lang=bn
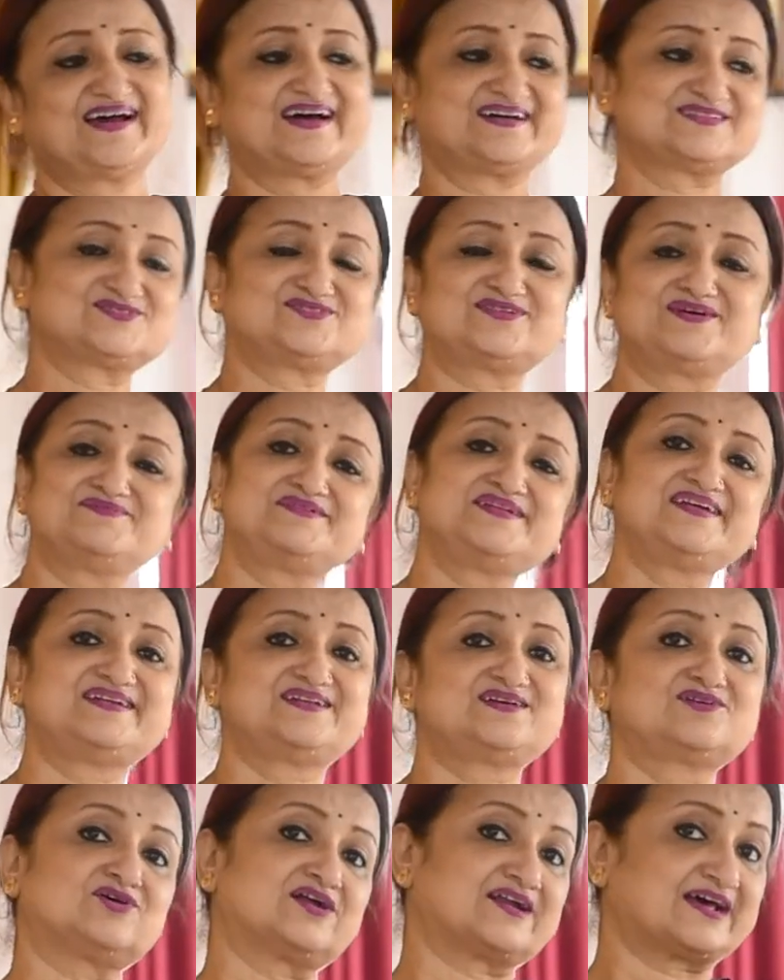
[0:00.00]
আসলে আমি
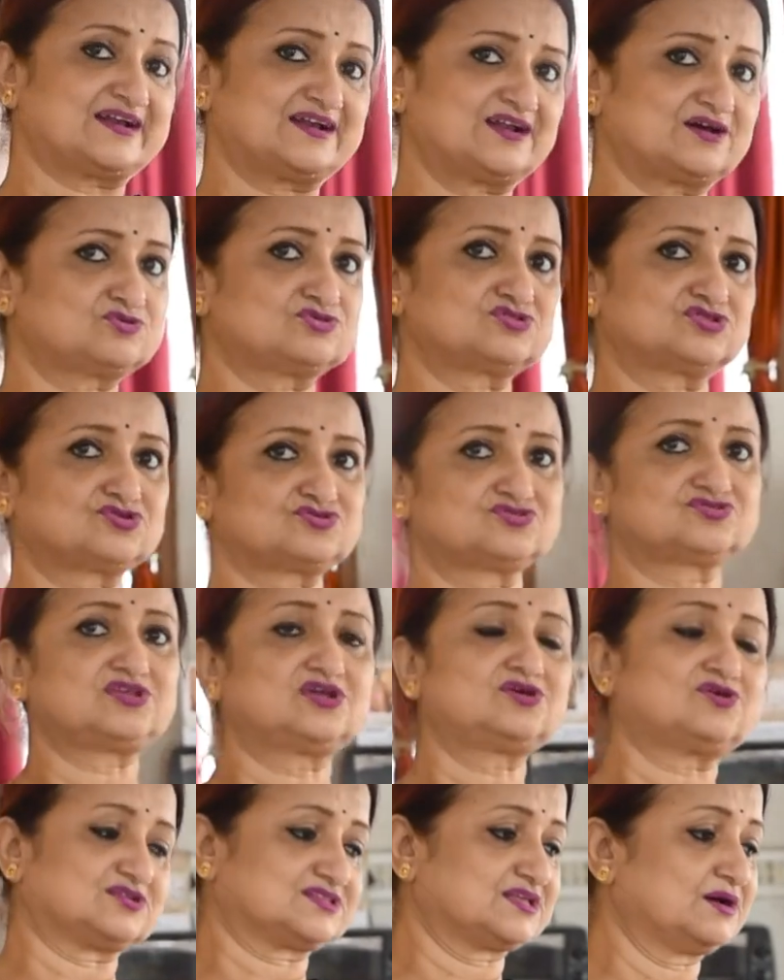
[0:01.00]
রেডি কর রান্না করতে
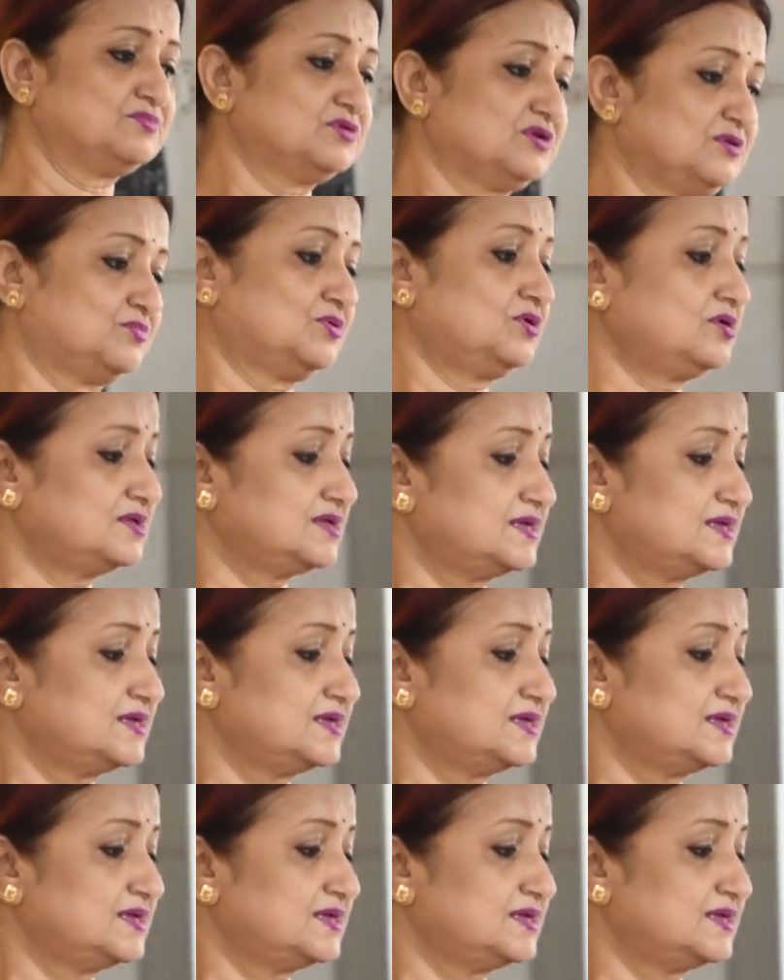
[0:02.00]
করতেই কথা বলবো